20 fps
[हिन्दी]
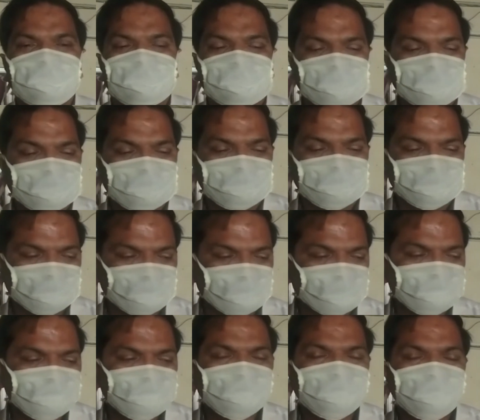और वहाँ
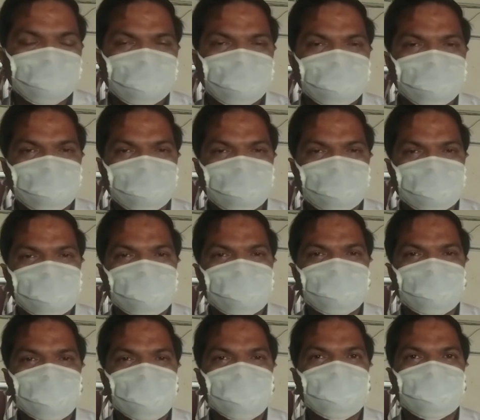से हमें कुछ दवाइयाँ
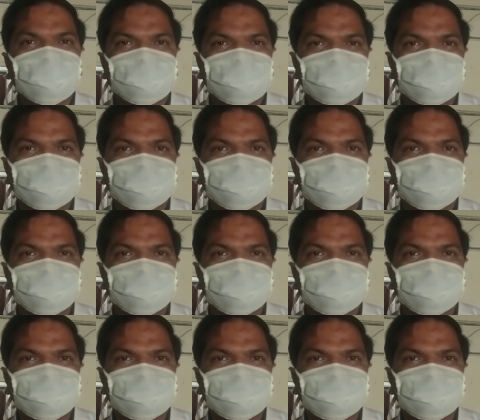मिली हैं